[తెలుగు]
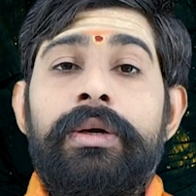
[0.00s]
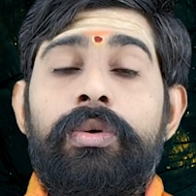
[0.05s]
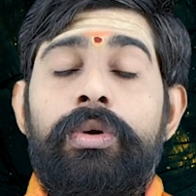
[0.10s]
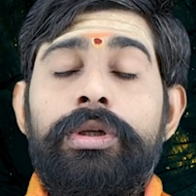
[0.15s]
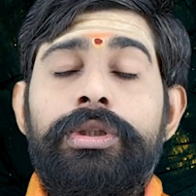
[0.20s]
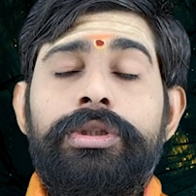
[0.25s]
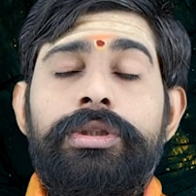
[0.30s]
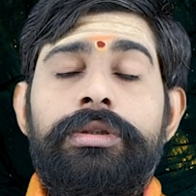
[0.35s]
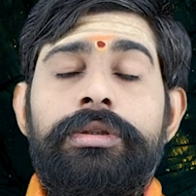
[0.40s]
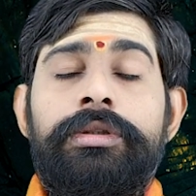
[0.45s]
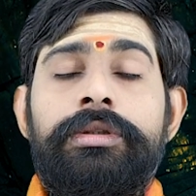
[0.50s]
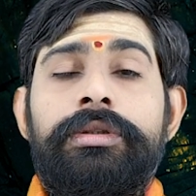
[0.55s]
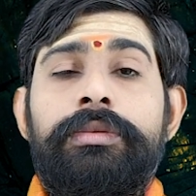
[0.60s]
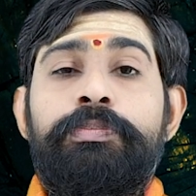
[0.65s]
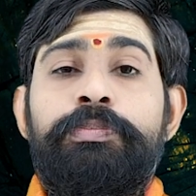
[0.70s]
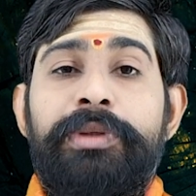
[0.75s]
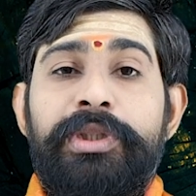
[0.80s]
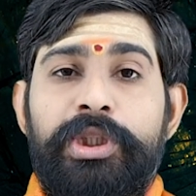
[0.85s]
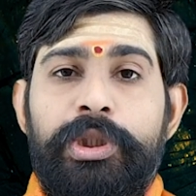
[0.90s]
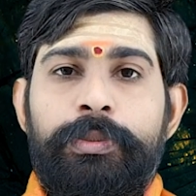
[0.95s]
కొంచెం
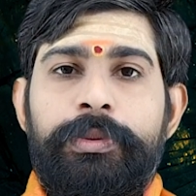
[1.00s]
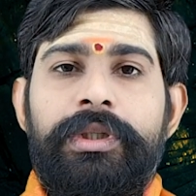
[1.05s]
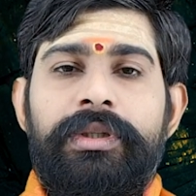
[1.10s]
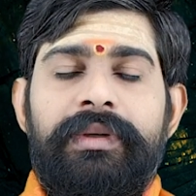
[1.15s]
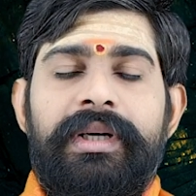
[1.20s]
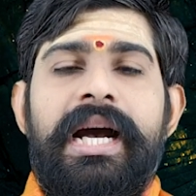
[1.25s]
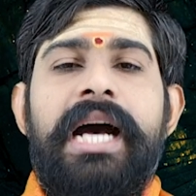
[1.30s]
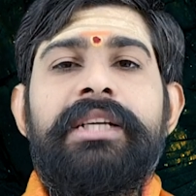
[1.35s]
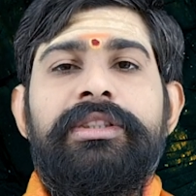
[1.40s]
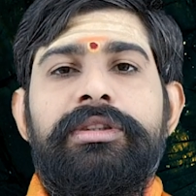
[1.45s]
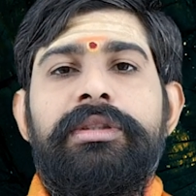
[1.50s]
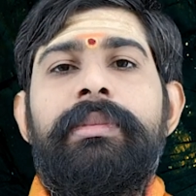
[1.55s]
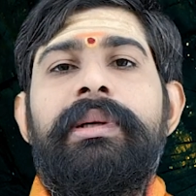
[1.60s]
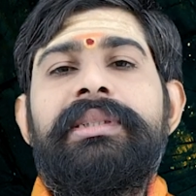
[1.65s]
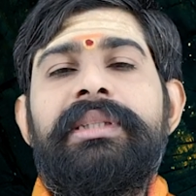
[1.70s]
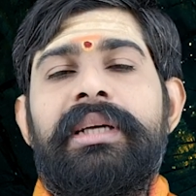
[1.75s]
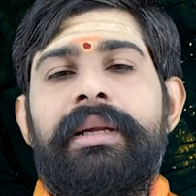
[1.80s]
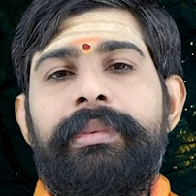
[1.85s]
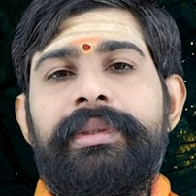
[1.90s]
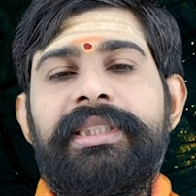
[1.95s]
పితృపూర్వక ఆస్తులు
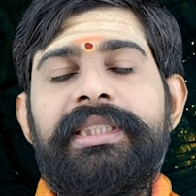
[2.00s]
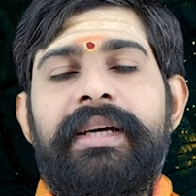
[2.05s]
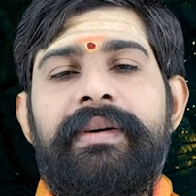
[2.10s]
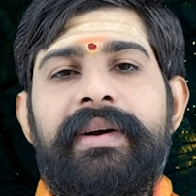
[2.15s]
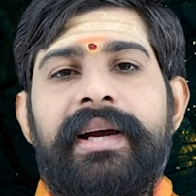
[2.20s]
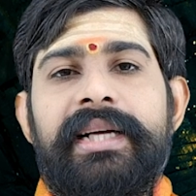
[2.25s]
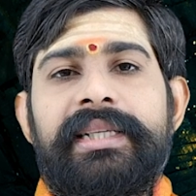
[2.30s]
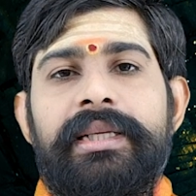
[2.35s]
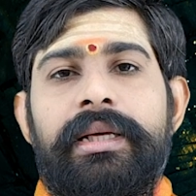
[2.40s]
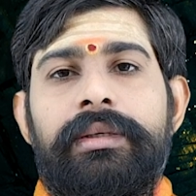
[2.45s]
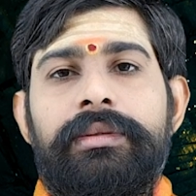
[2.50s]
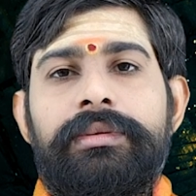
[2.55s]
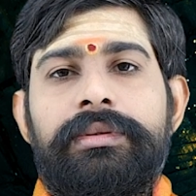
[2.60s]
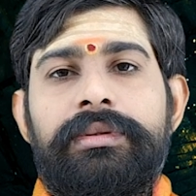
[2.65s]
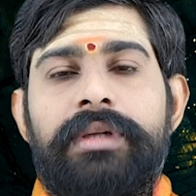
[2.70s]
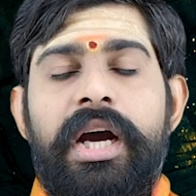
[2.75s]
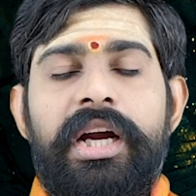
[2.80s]
మాత్రం లభించే అవకాశాలు